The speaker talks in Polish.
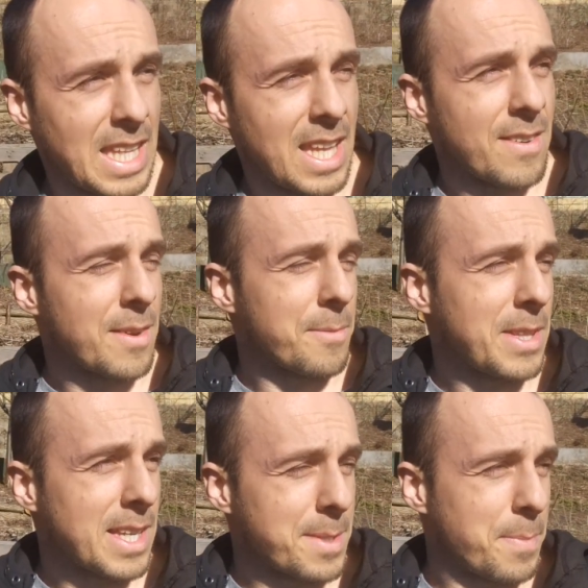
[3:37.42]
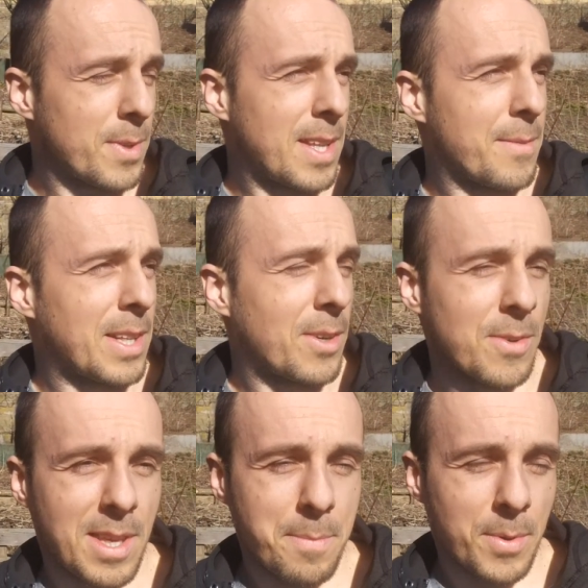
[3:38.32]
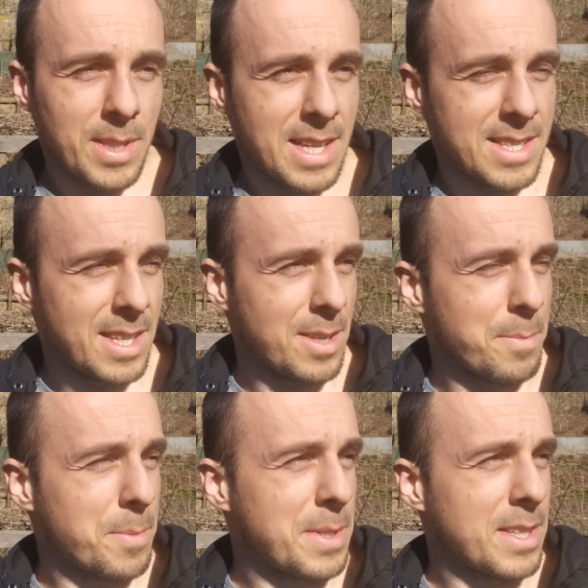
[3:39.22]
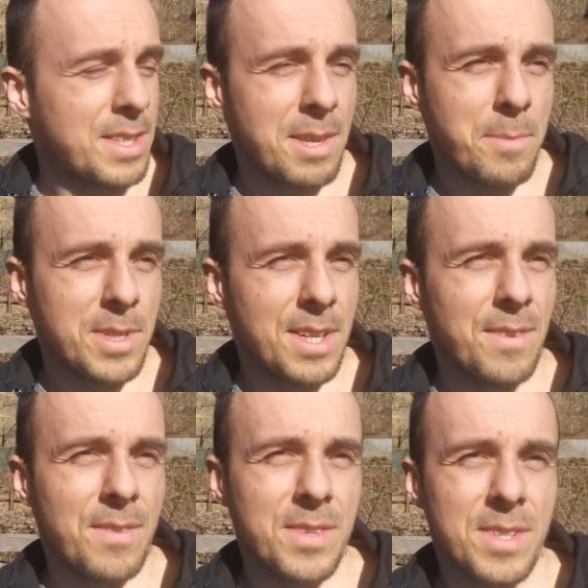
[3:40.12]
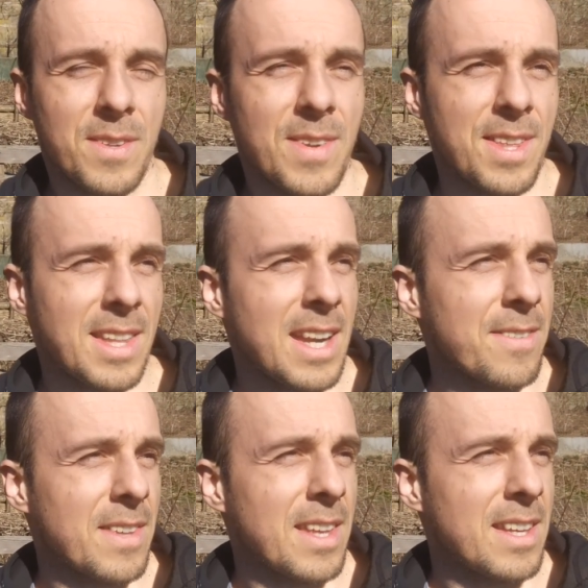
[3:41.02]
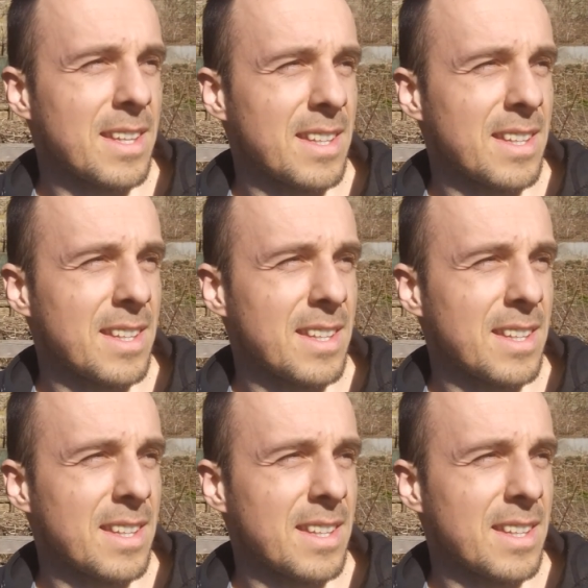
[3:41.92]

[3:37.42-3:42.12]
Ja Wam teraz podam taką hipotezę, no bo przecież nie można wywnioskować trafnie,